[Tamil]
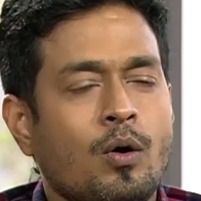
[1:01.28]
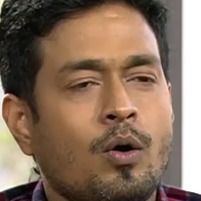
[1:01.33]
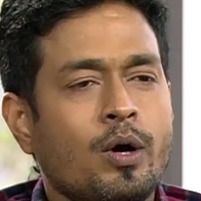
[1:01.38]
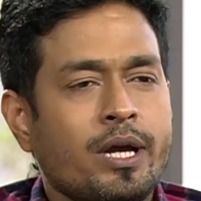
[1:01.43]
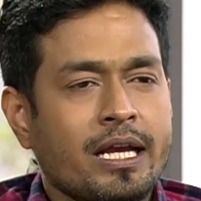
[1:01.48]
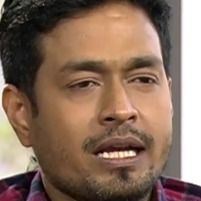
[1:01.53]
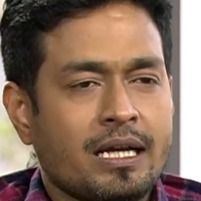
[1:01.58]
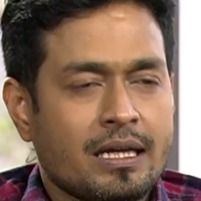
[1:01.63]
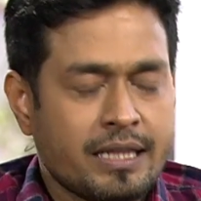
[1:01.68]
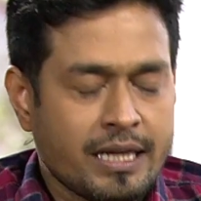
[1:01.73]
ஓகே
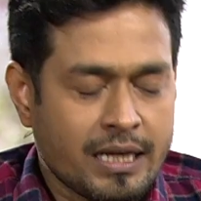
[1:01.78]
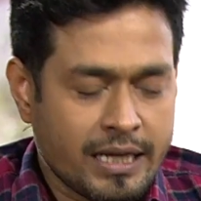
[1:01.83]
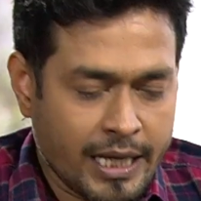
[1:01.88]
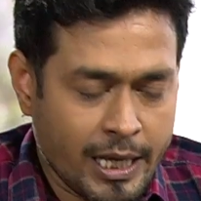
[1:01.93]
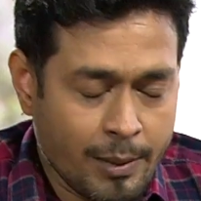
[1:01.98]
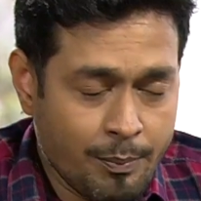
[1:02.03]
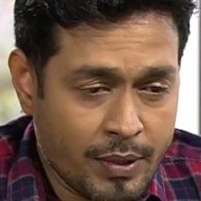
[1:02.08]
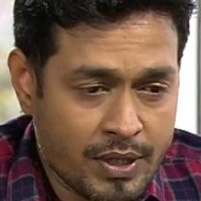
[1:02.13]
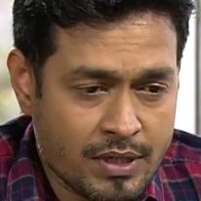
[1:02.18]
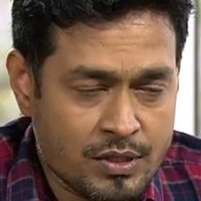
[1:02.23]
கார்த்திக்
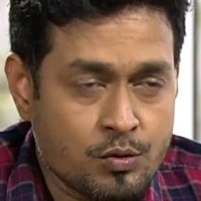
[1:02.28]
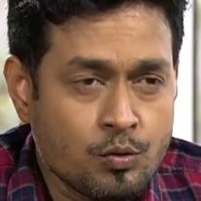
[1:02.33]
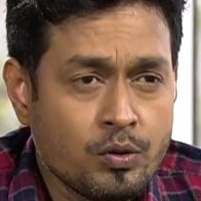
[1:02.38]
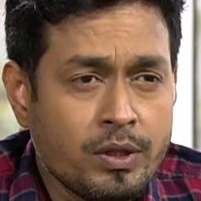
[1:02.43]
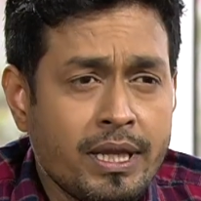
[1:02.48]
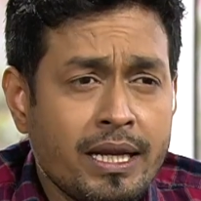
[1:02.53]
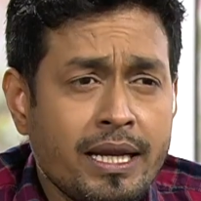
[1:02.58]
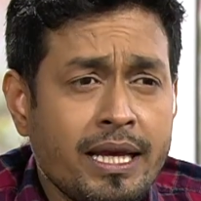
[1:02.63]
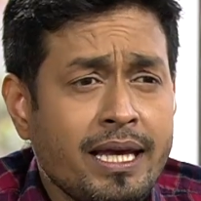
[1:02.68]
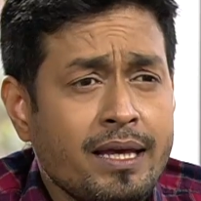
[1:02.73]
இப்போ
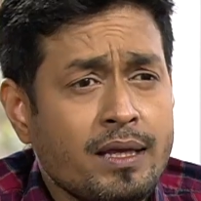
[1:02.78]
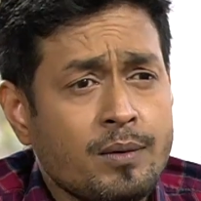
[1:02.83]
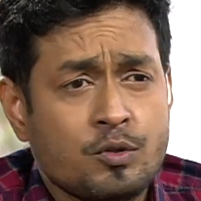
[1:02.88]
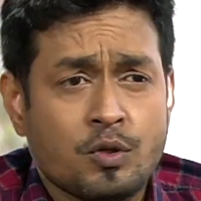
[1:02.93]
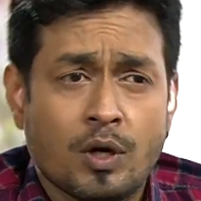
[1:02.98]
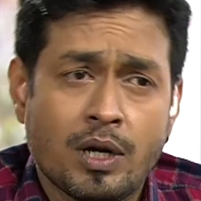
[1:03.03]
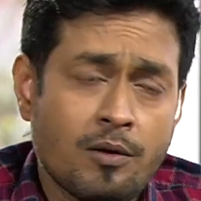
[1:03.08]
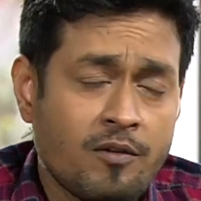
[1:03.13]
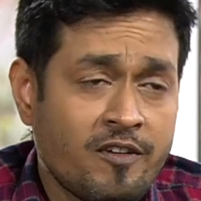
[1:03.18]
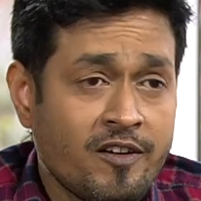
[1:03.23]
சுந்தரி
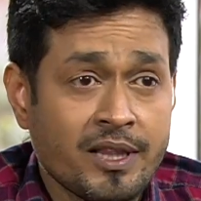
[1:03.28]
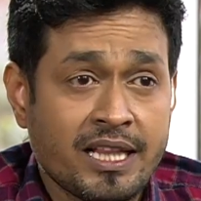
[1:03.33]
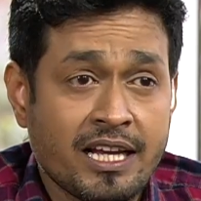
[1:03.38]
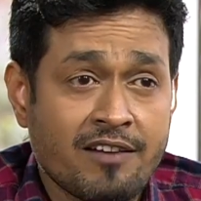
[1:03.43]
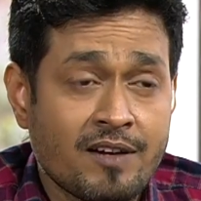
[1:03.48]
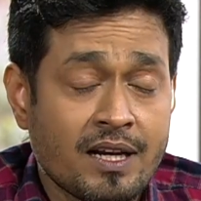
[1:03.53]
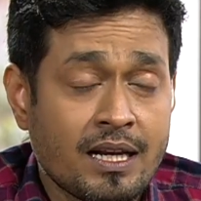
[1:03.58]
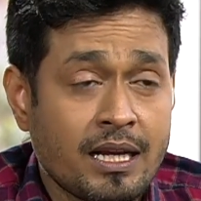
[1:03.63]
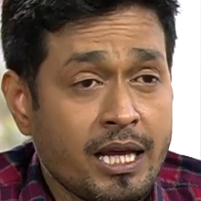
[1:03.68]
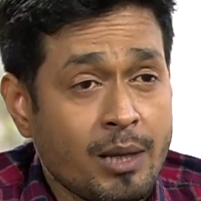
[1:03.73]
சொல்லவே
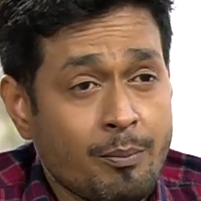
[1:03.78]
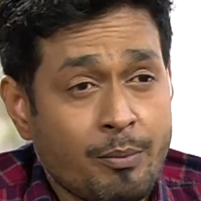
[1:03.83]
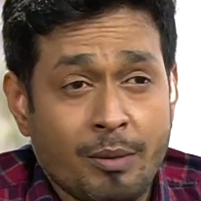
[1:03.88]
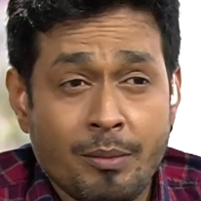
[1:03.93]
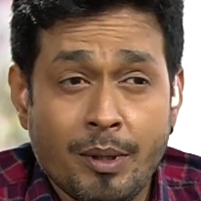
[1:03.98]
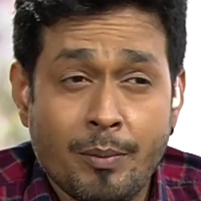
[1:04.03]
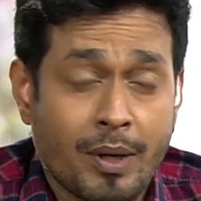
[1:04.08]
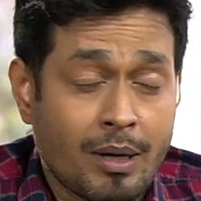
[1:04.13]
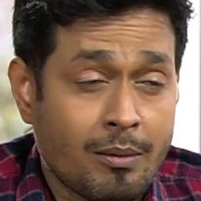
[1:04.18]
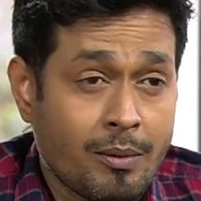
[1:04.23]
தேவையில்லை
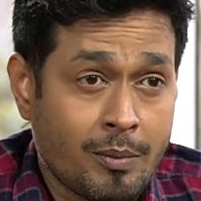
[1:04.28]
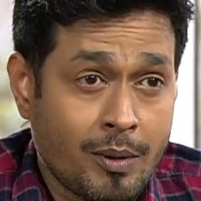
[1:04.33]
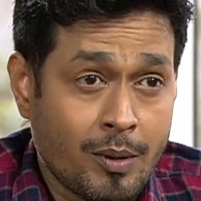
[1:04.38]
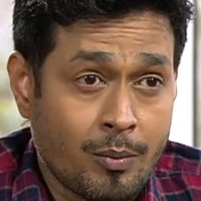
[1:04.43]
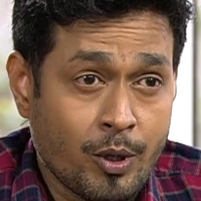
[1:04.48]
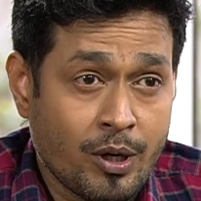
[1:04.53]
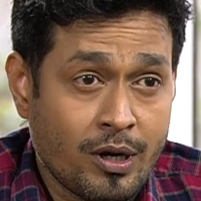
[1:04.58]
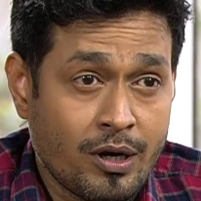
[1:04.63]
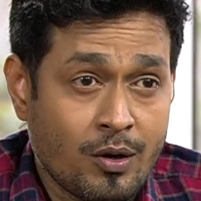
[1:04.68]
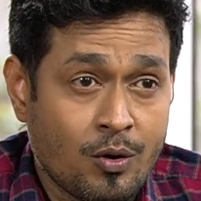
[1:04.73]
எப்பயுமே பரபரப்பாக
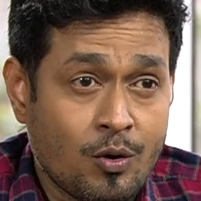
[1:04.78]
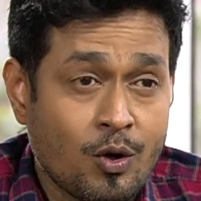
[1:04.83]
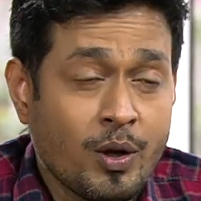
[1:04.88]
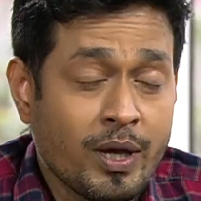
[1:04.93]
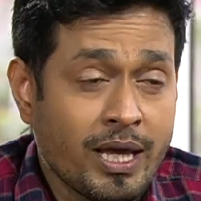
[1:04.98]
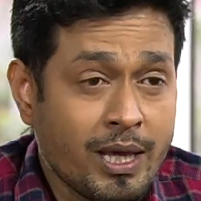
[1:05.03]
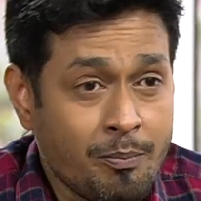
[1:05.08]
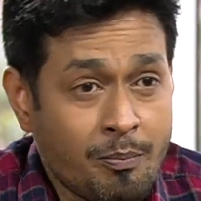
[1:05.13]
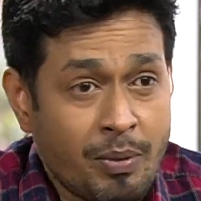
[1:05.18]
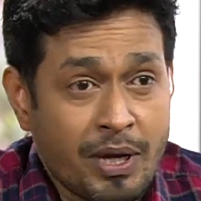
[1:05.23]
போயிட்டு இருக்கோம்
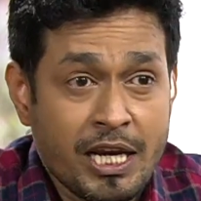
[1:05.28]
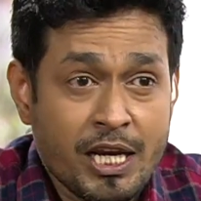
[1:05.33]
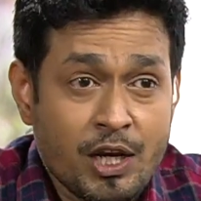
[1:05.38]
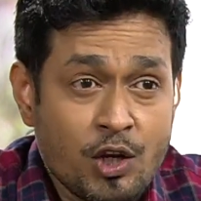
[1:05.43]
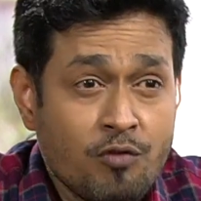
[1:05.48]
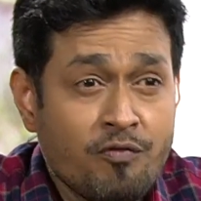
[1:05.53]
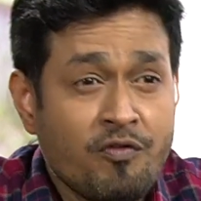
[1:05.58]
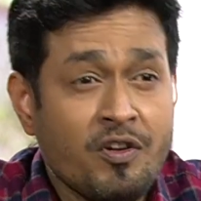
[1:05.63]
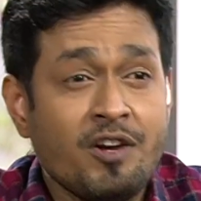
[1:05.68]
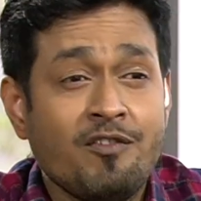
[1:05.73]
இப்போ
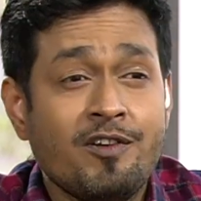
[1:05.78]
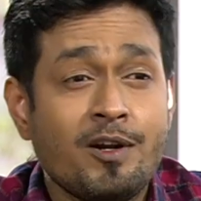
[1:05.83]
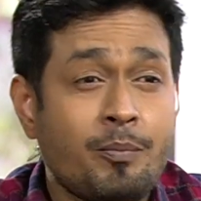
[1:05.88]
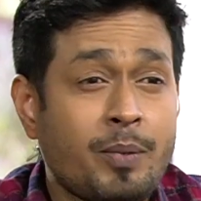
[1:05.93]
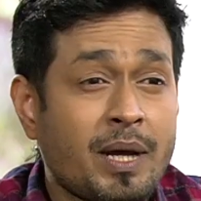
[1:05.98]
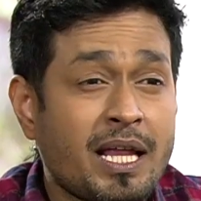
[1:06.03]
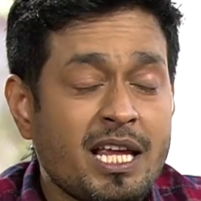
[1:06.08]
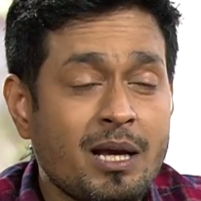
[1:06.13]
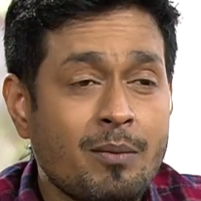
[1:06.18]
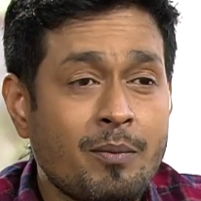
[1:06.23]
இன்னும் விறுவிறுப்பு
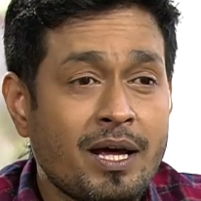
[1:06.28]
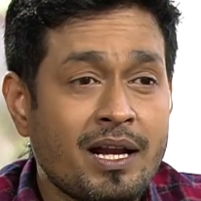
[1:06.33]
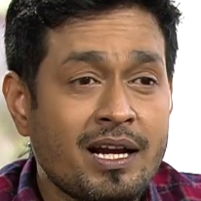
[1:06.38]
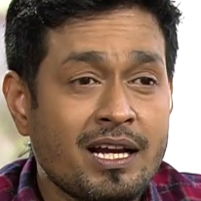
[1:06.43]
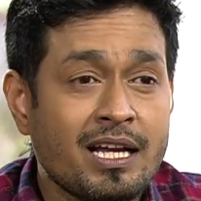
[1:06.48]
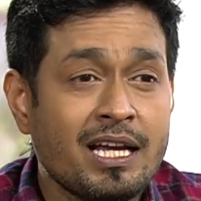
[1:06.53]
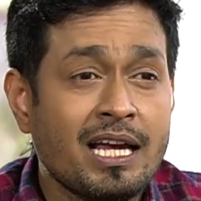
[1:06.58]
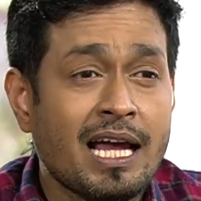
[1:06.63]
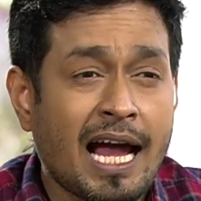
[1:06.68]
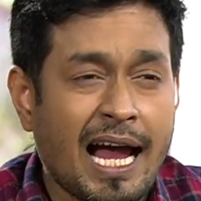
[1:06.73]
அதிகமாக
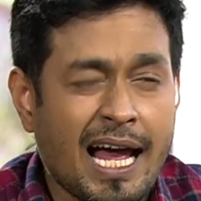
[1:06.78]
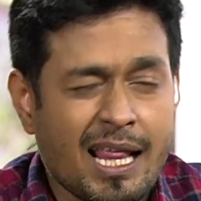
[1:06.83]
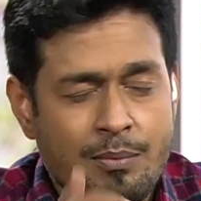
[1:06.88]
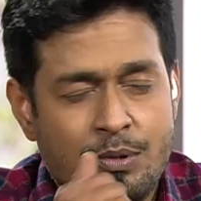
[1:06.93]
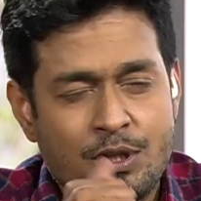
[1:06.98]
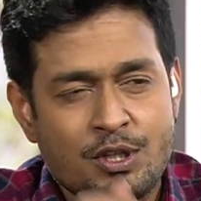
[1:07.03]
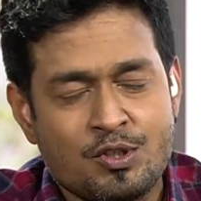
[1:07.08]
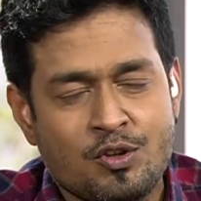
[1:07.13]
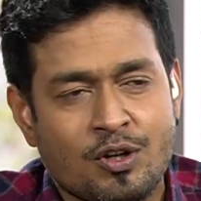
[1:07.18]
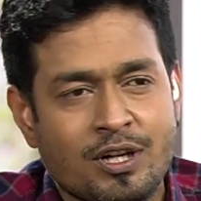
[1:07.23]
இருக்கு அதை
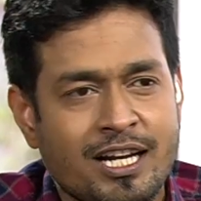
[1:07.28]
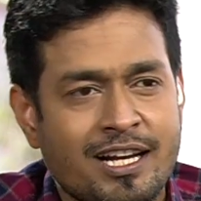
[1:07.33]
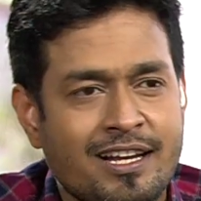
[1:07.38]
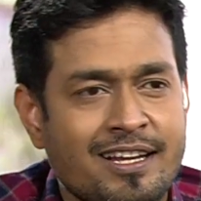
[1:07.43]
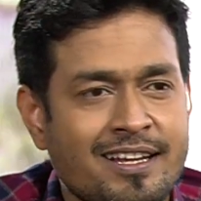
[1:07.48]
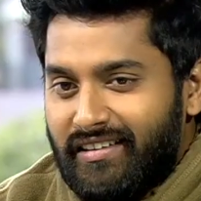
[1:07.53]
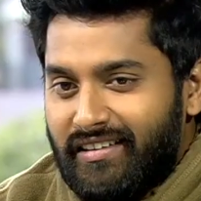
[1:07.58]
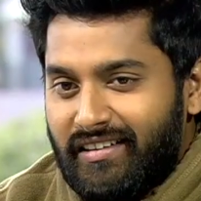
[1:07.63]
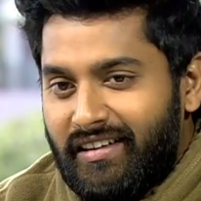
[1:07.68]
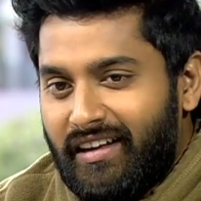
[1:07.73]
பற்றி சொல்லுங்க
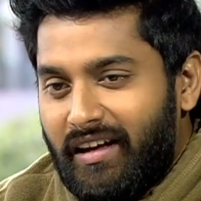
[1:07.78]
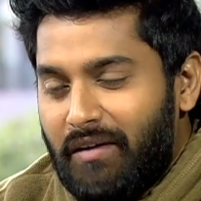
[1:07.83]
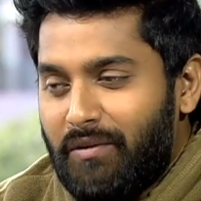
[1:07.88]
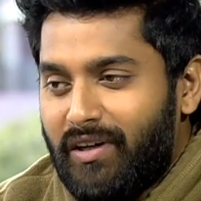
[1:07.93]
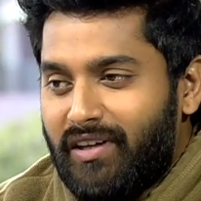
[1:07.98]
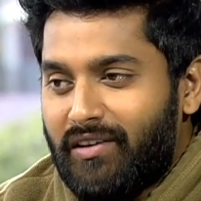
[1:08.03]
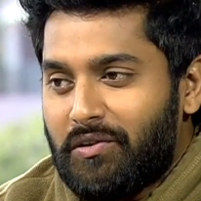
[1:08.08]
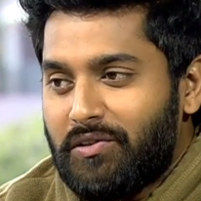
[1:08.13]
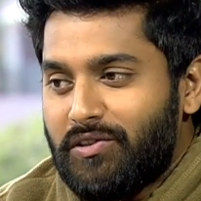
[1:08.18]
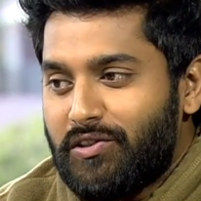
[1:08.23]

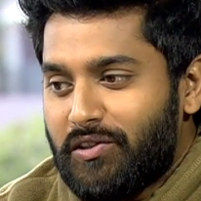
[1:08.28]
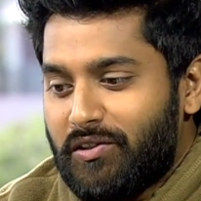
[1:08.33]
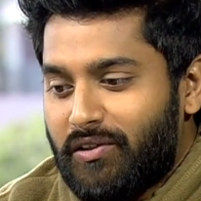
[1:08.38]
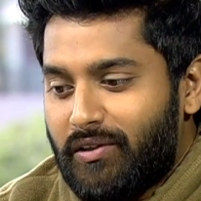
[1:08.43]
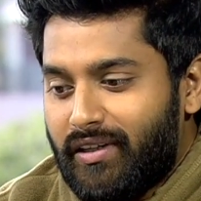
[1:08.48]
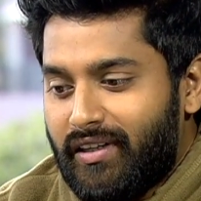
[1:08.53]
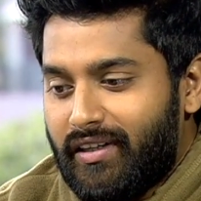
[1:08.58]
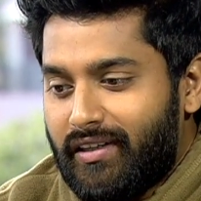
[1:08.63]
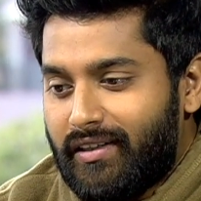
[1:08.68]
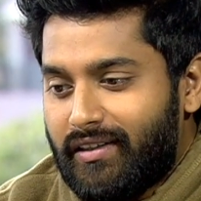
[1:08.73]
ஆமாம் கொஞ்சம்
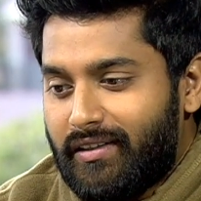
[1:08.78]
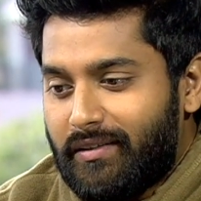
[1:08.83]
என்ன